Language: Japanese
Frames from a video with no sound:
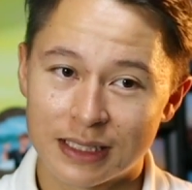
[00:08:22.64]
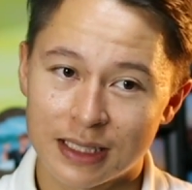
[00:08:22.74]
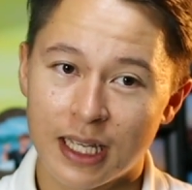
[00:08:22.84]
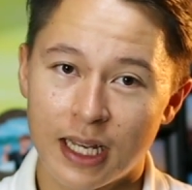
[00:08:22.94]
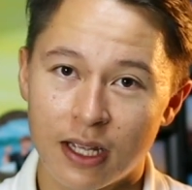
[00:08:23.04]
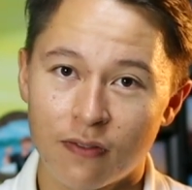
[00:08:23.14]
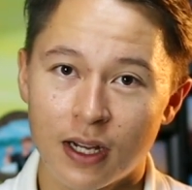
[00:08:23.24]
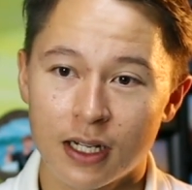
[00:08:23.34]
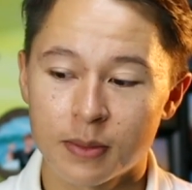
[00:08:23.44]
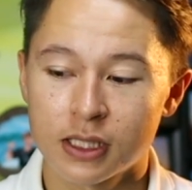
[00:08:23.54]
懸念
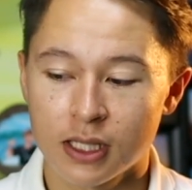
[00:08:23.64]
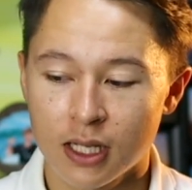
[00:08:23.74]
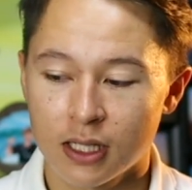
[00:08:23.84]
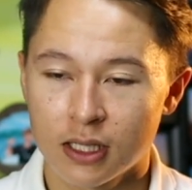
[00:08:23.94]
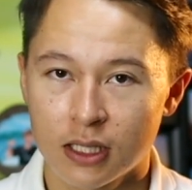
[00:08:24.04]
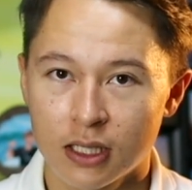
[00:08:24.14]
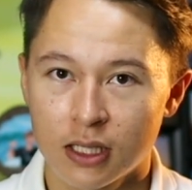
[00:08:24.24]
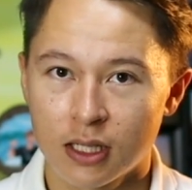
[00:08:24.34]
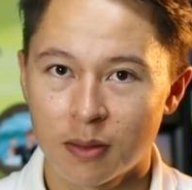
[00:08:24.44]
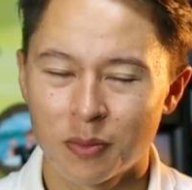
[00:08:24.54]
はありますね。
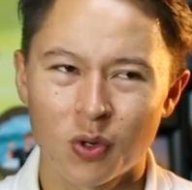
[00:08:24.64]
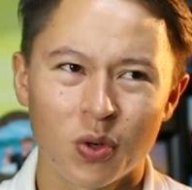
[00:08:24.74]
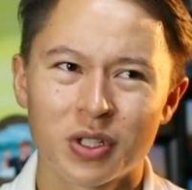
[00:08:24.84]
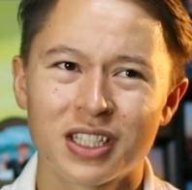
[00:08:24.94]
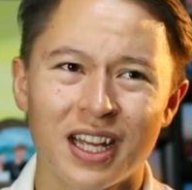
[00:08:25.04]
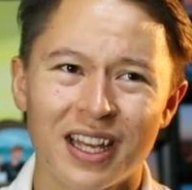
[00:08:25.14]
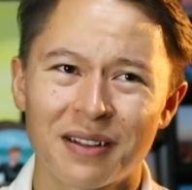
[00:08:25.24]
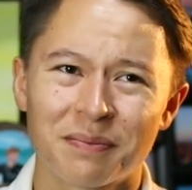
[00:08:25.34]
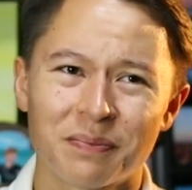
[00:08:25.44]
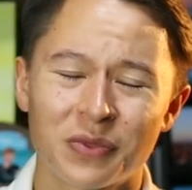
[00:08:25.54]
もうこの時代、
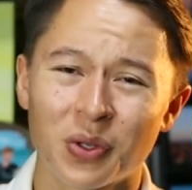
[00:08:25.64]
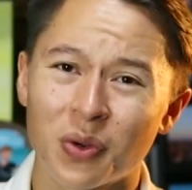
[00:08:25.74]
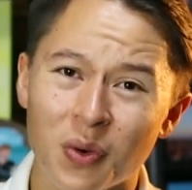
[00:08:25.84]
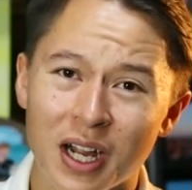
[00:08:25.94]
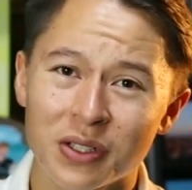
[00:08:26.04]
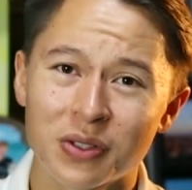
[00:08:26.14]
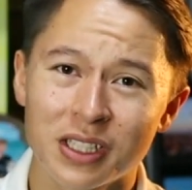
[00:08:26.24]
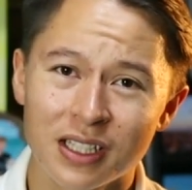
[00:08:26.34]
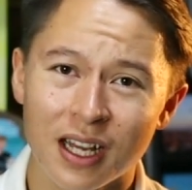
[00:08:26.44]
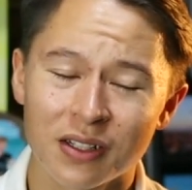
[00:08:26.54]
どの
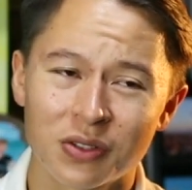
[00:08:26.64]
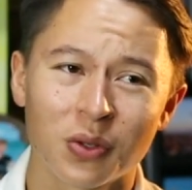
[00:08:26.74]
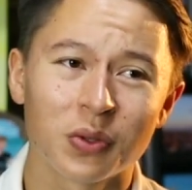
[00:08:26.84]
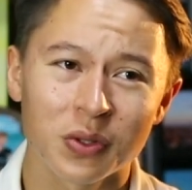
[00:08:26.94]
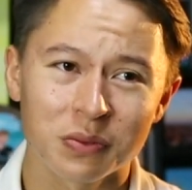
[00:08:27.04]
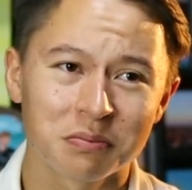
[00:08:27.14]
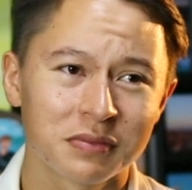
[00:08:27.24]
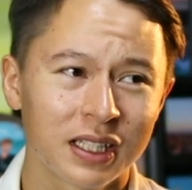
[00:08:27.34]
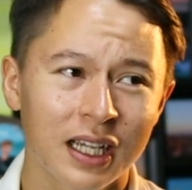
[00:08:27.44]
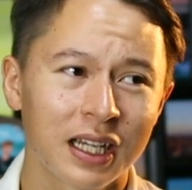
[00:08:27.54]
ワールドリーダー、どの
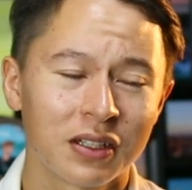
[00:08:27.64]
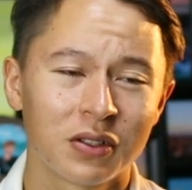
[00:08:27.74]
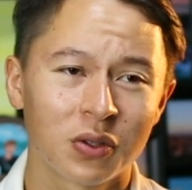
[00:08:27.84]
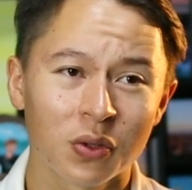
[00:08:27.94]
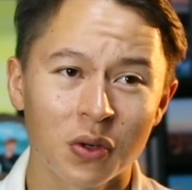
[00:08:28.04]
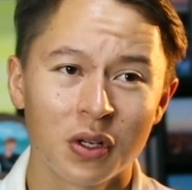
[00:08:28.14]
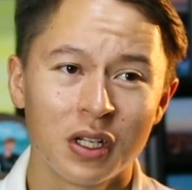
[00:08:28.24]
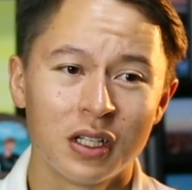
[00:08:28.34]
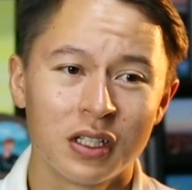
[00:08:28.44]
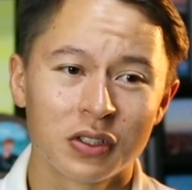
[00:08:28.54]
世界、どの
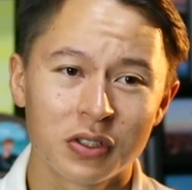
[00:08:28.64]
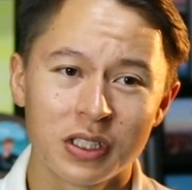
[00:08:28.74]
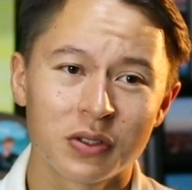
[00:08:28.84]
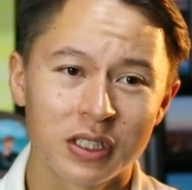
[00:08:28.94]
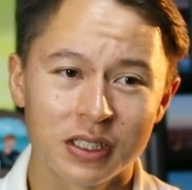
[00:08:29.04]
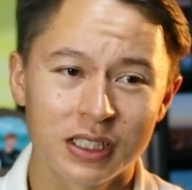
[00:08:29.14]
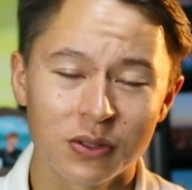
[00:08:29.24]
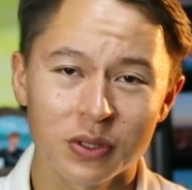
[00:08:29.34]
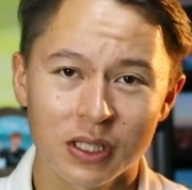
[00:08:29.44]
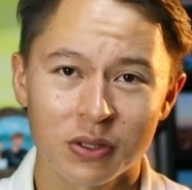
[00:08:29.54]
国の指
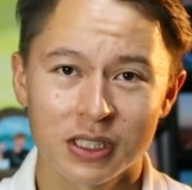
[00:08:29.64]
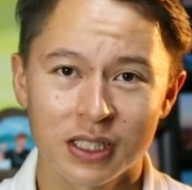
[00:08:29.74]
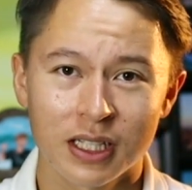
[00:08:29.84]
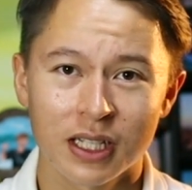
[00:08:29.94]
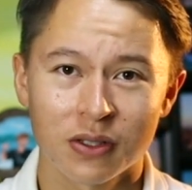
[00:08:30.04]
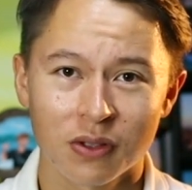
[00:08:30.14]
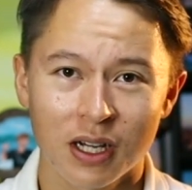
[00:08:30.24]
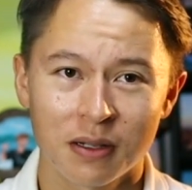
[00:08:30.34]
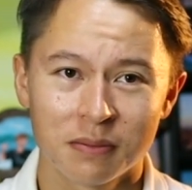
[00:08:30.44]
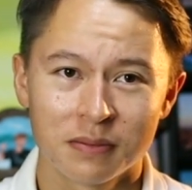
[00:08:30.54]
導者を信頼できるの
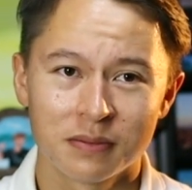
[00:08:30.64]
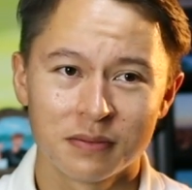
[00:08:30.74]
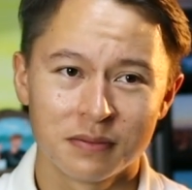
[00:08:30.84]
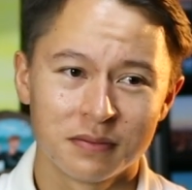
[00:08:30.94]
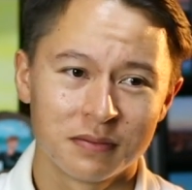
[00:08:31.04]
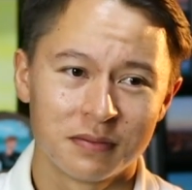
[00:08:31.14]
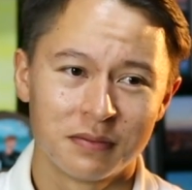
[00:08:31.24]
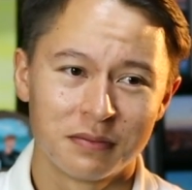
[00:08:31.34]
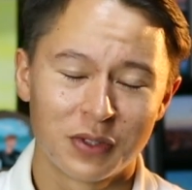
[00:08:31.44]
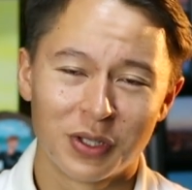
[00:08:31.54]
か、
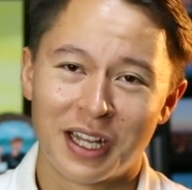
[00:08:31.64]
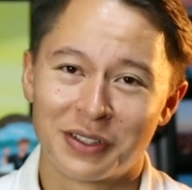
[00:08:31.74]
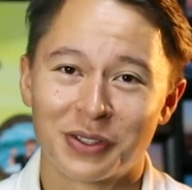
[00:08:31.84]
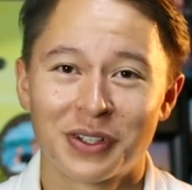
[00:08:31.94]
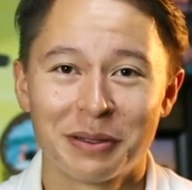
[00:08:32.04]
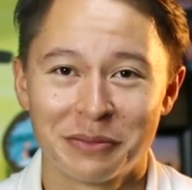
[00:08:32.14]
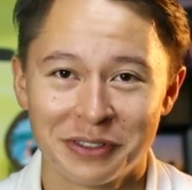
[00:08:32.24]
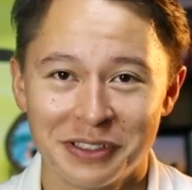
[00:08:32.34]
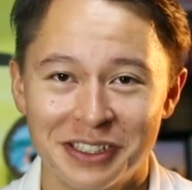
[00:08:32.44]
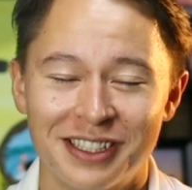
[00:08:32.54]
ドナルド・トランプ。